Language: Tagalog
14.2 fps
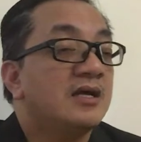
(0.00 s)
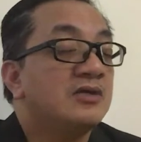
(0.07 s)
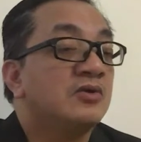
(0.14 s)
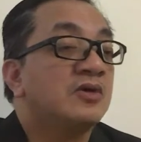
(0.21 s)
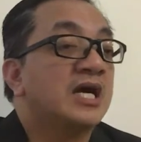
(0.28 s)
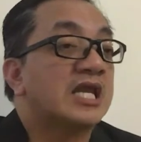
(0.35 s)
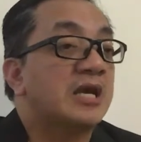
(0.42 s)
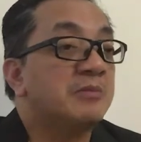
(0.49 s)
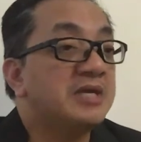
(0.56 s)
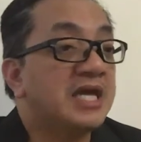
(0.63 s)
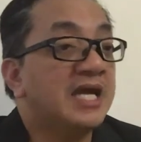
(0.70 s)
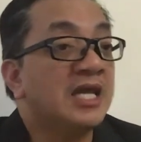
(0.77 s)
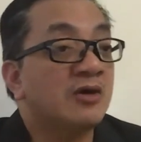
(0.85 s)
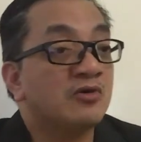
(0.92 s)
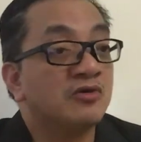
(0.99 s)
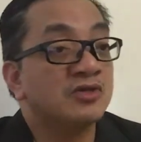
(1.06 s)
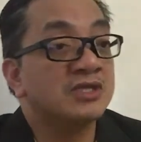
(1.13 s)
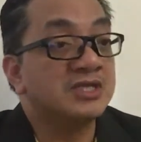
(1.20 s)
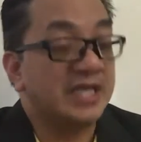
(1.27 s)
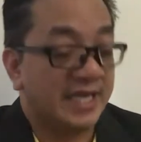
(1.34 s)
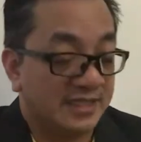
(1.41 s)
yung karamihan ng
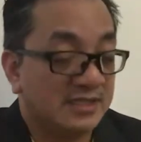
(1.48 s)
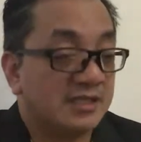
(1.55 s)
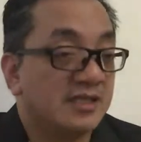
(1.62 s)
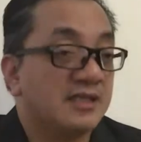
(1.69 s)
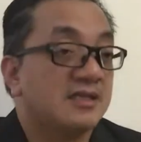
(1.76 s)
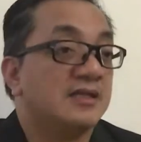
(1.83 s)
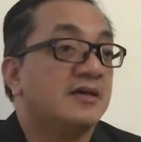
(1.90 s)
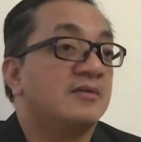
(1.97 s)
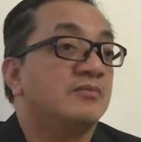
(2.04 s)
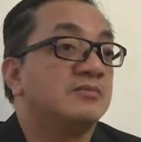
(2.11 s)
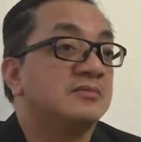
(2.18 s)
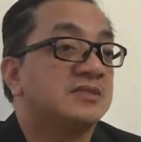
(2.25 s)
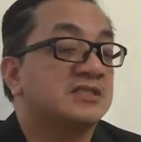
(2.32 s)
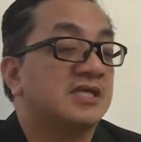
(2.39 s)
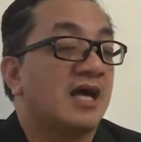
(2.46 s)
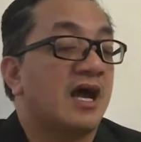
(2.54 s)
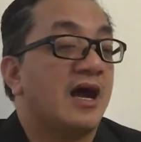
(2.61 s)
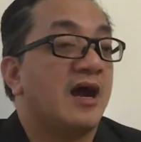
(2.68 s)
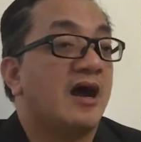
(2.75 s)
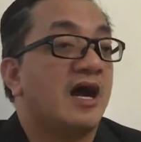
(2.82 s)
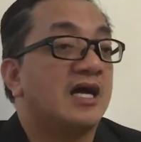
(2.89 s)
content sa
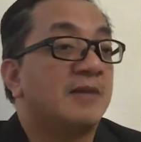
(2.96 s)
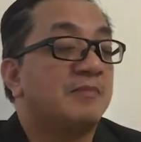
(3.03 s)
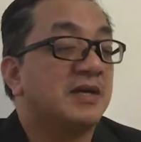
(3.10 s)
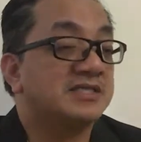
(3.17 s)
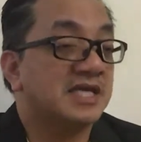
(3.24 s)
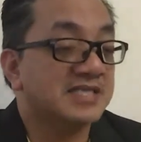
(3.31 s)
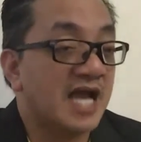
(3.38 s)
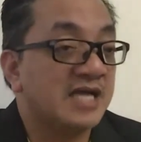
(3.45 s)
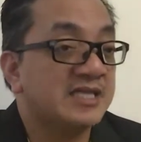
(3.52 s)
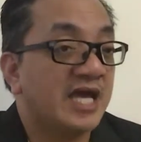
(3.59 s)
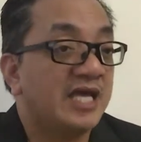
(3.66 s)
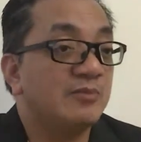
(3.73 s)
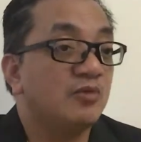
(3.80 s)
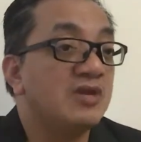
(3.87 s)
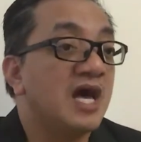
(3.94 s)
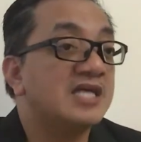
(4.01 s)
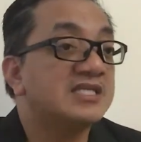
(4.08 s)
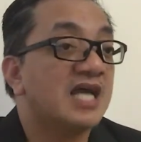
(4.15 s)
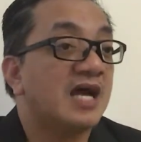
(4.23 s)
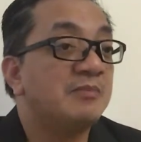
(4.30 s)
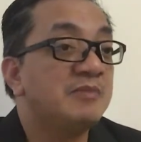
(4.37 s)
pagsasanay mula
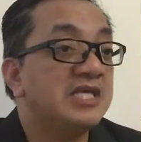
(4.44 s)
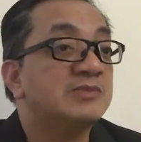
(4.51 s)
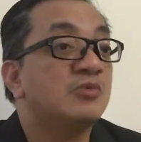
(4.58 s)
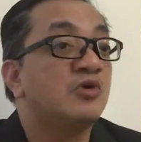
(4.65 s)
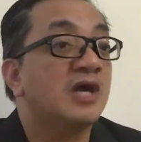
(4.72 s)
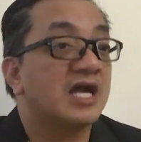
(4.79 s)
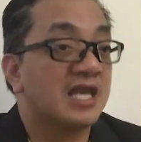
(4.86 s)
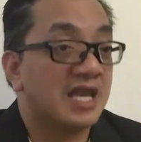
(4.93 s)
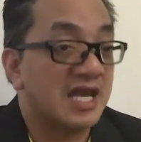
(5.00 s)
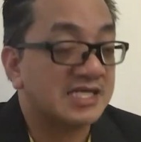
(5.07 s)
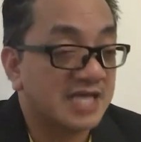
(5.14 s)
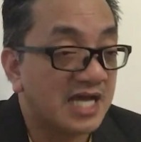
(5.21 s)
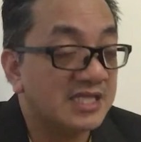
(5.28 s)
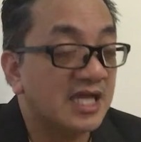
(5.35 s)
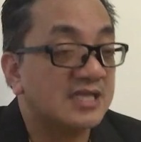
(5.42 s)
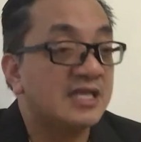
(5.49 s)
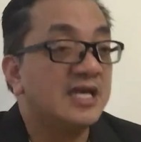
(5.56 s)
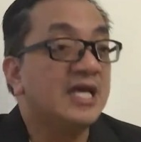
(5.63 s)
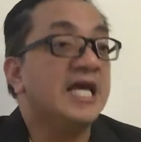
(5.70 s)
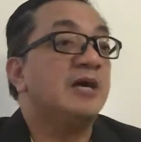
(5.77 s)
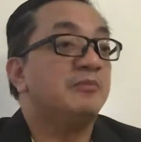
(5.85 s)
sa mismong karanasan at
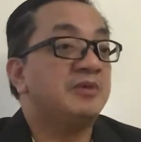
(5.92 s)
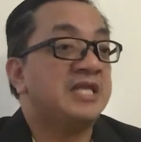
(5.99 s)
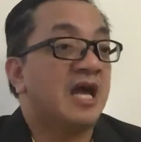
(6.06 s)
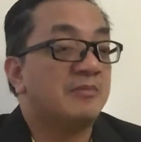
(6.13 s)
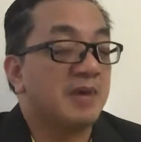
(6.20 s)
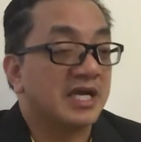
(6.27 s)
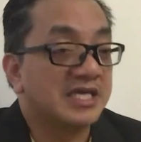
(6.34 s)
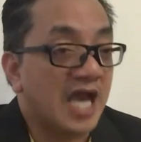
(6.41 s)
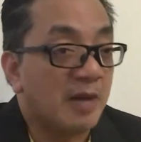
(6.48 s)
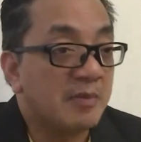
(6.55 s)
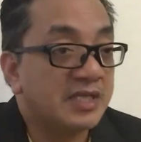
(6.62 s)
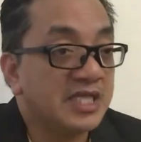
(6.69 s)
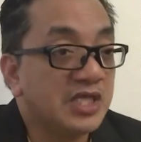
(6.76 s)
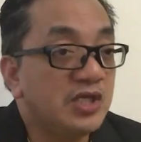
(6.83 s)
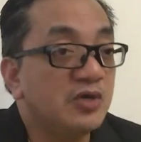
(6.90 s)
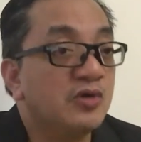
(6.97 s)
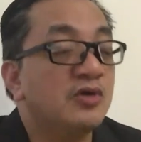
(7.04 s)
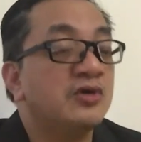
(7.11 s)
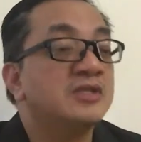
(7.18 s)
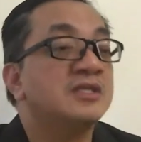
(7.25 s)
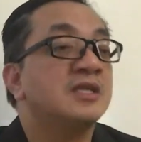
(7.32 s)
pinapagyaman
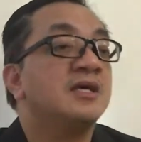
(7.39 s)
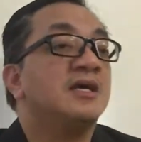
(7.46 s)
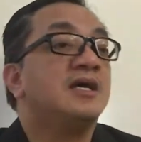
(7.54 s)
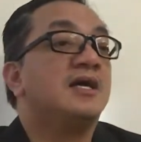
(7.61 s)
iyon,